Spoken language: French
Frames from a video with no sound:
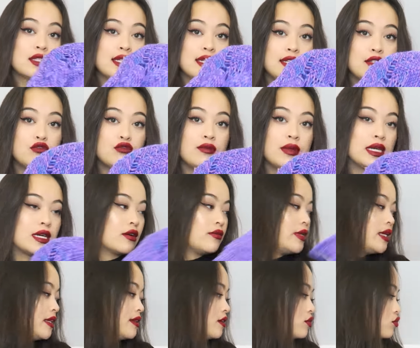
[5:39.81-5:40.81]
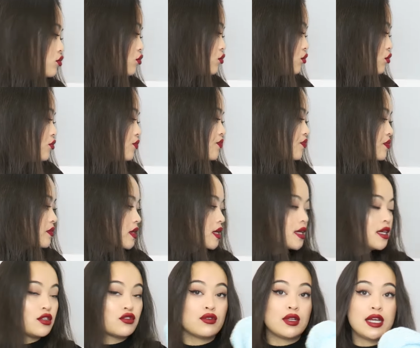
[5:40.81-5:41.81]
aussi il est doux mais comme il y a des trous
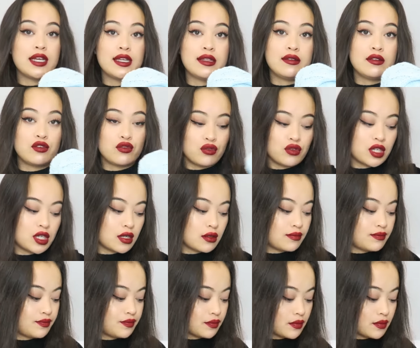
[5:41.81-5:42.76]
et celui-là il y a des sequins.